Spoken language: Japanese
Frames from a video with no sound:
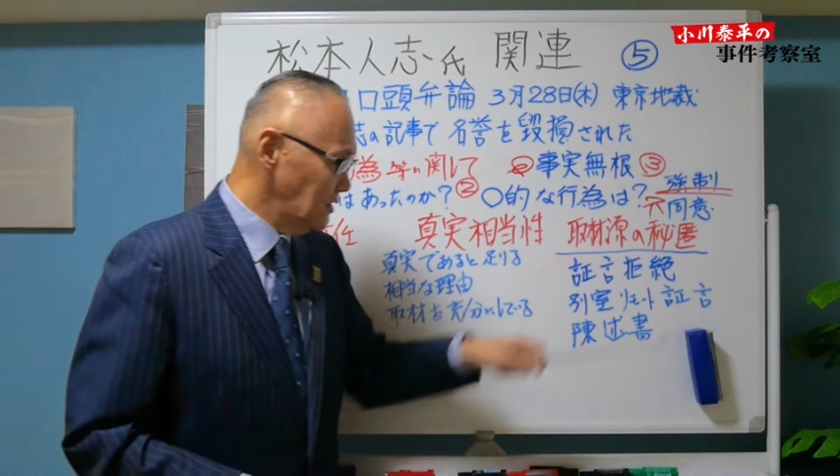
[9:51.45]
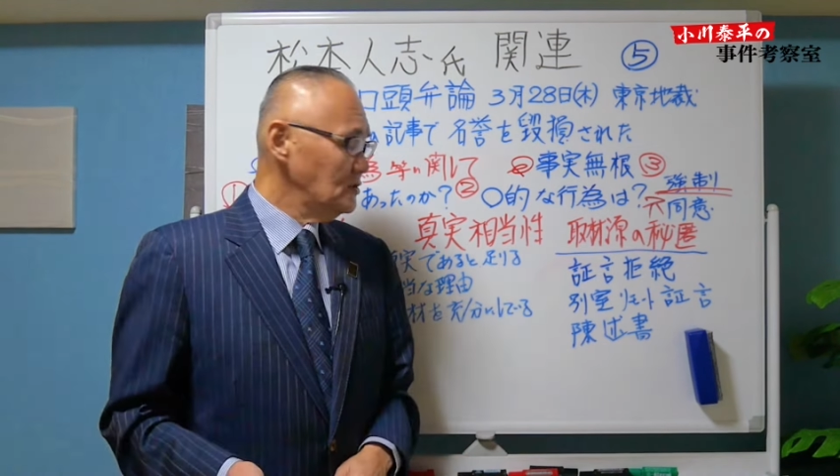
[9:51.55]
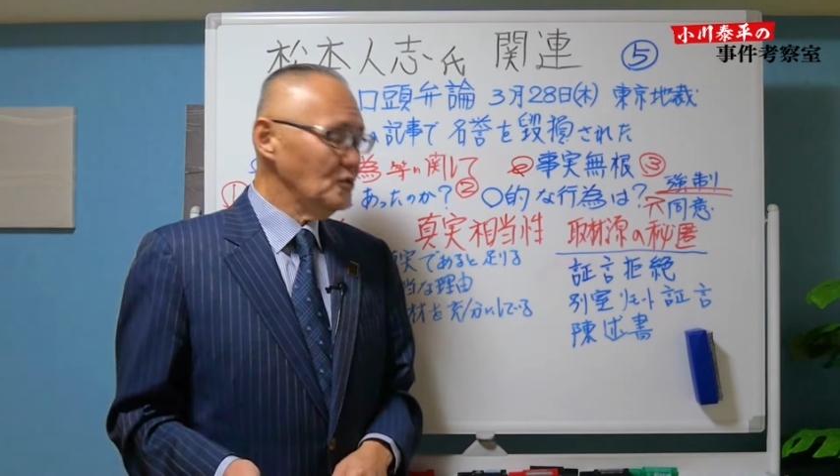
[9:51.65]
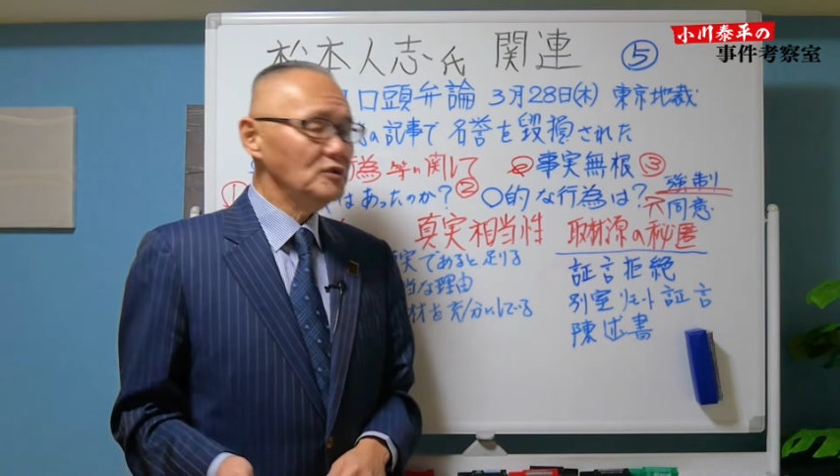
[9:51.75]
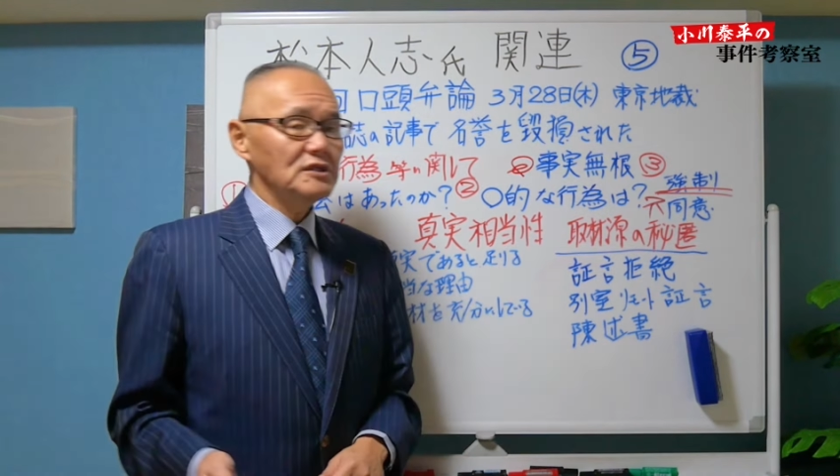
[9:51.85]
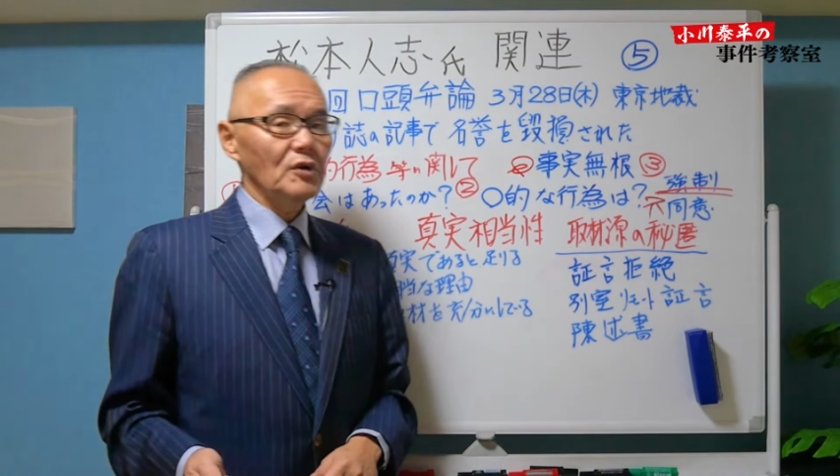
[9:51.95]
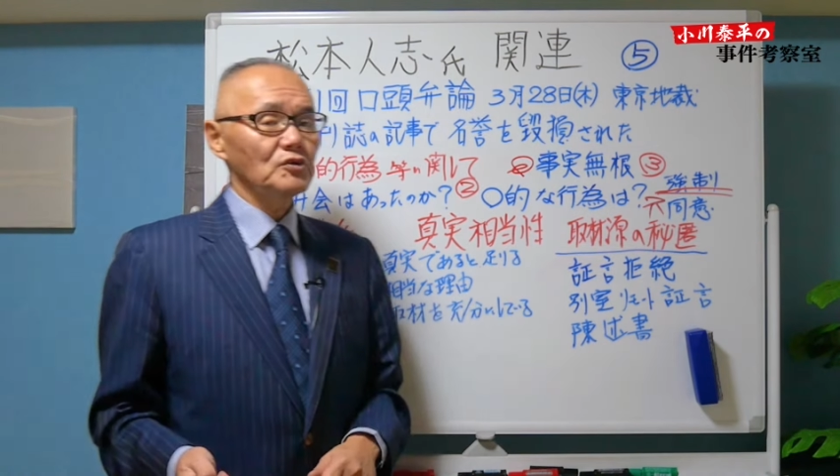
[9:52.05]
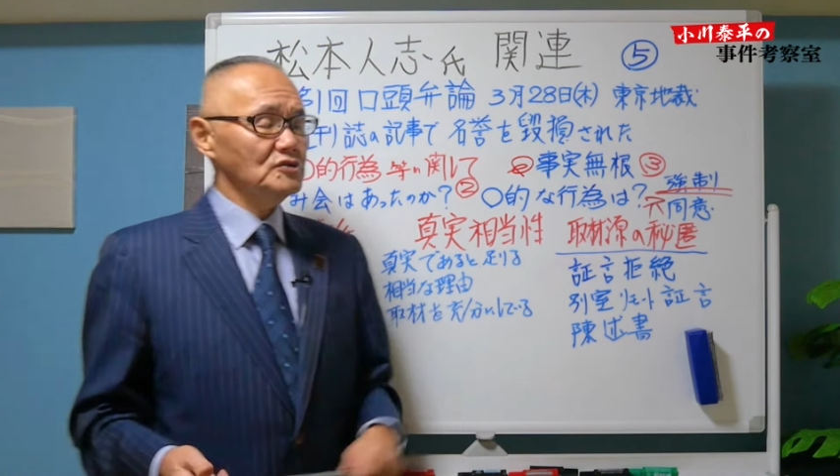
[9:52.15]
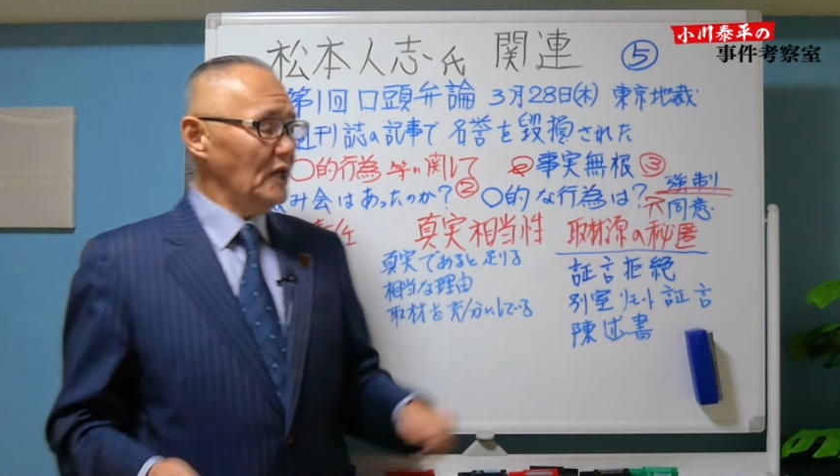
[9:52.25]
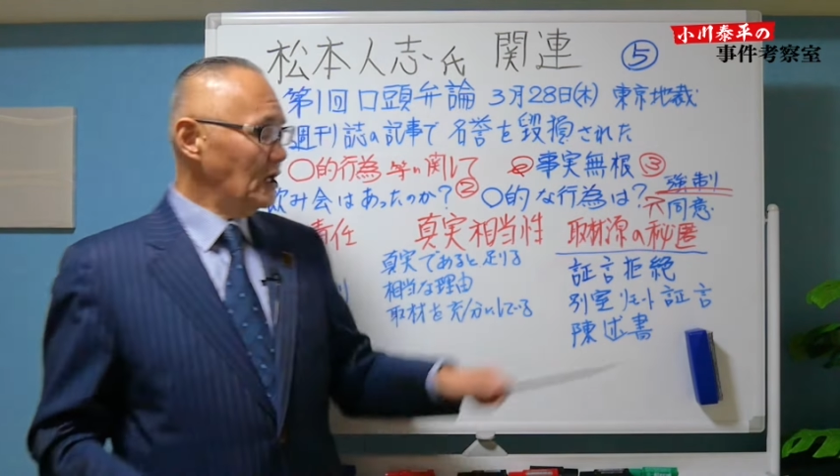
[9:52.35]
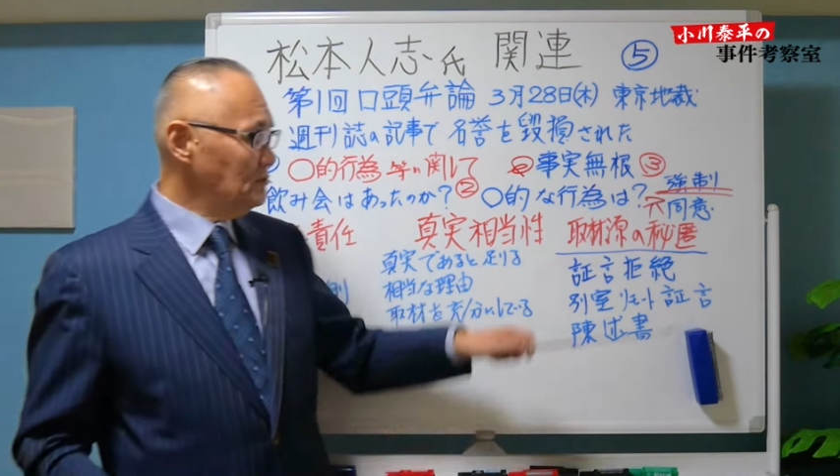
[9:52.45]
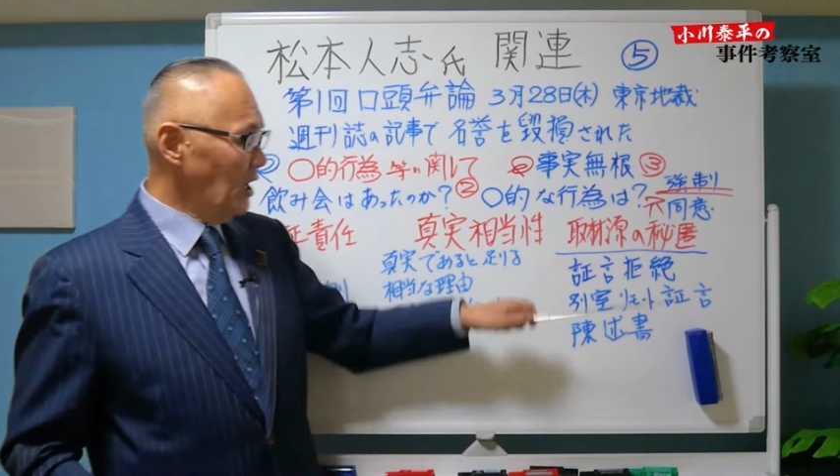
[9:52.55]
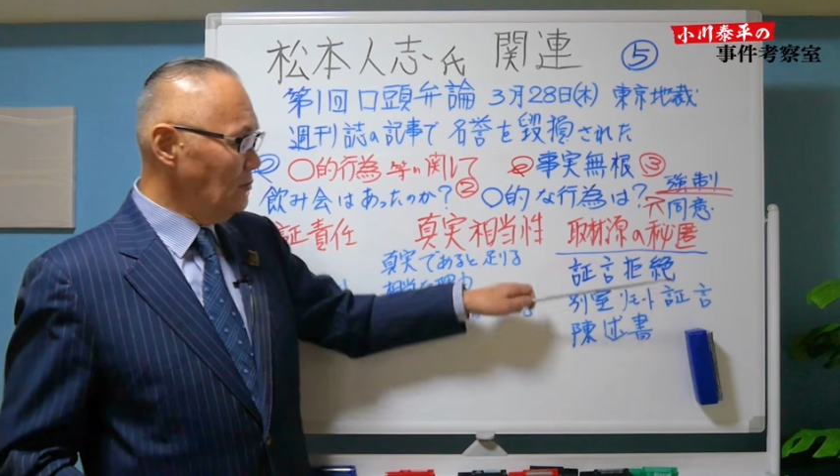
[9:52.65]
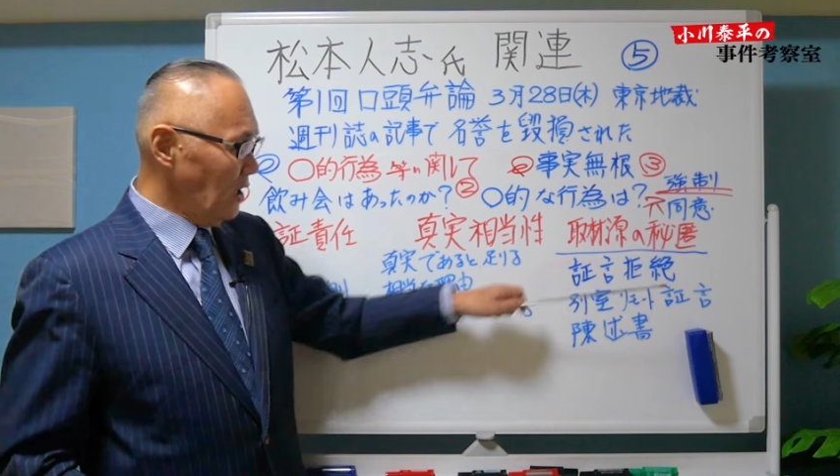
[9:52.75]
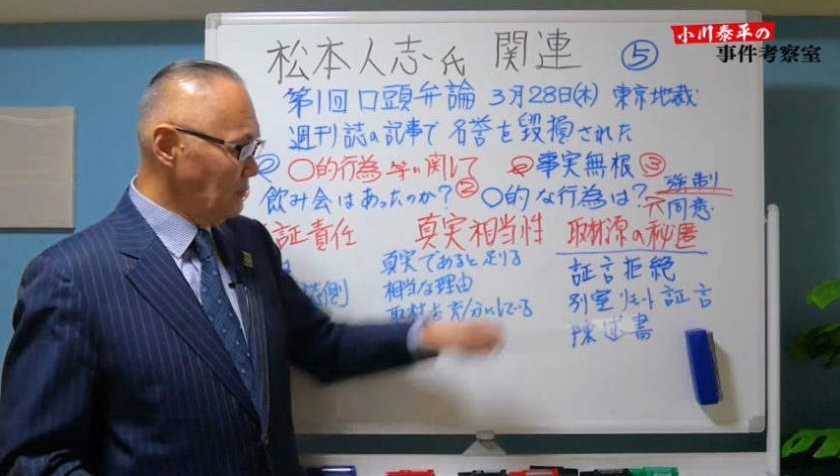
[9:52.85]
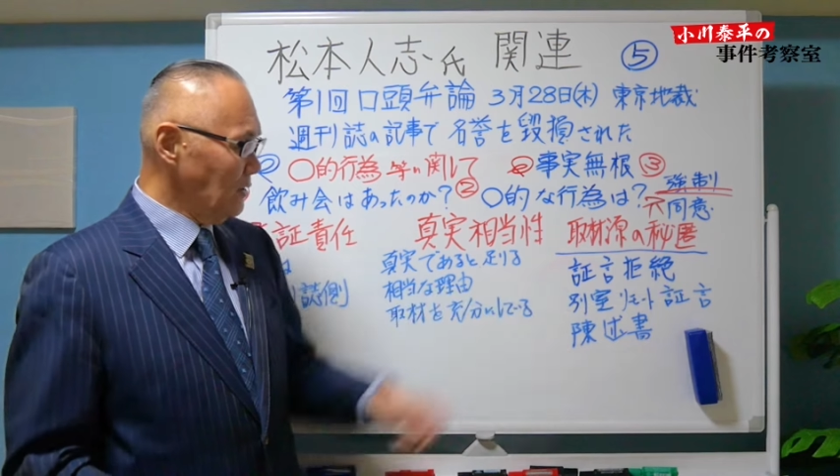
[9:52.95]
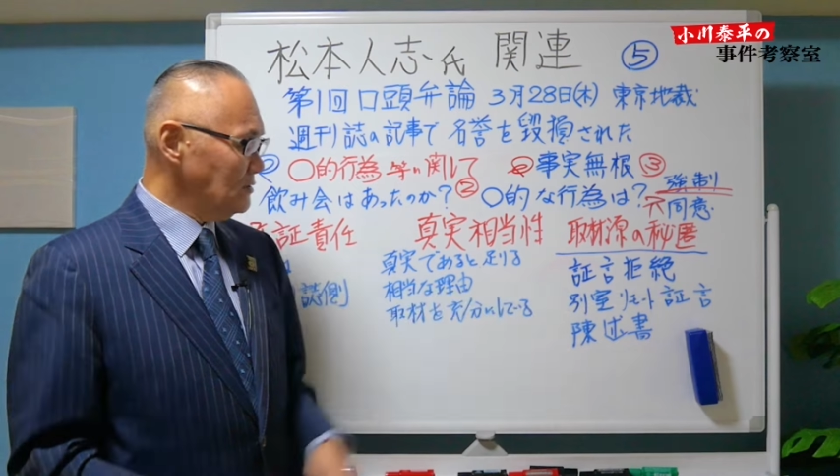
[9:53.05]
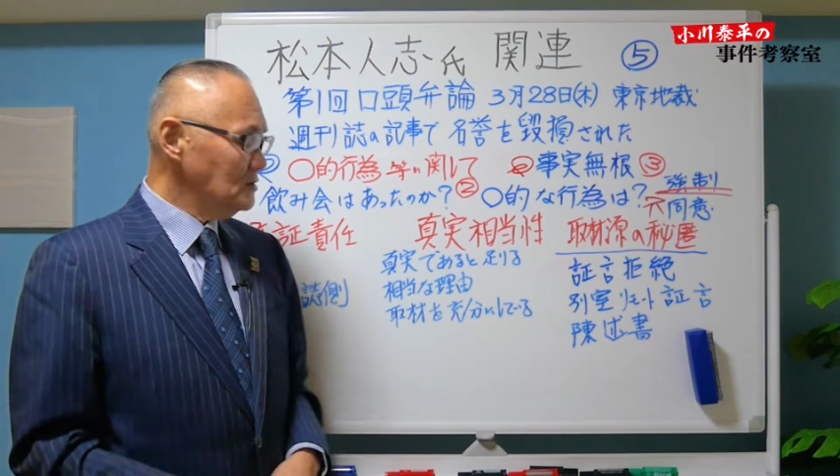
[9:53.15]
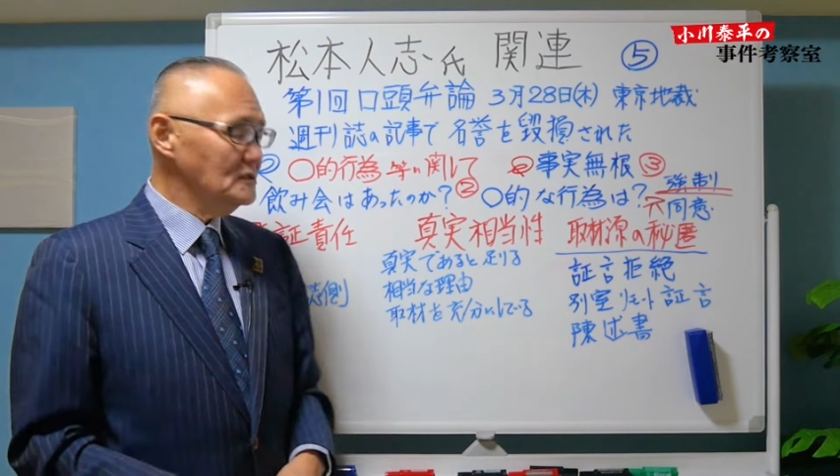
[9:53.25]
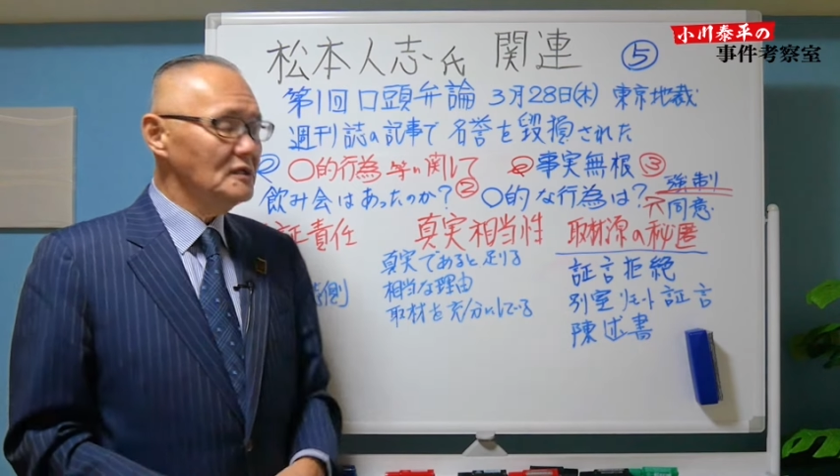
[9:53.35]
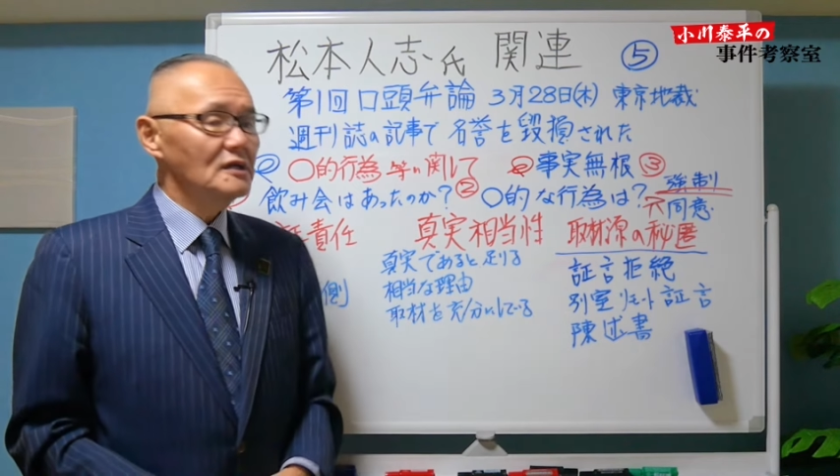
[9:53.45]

そういったことでやる場合もあります。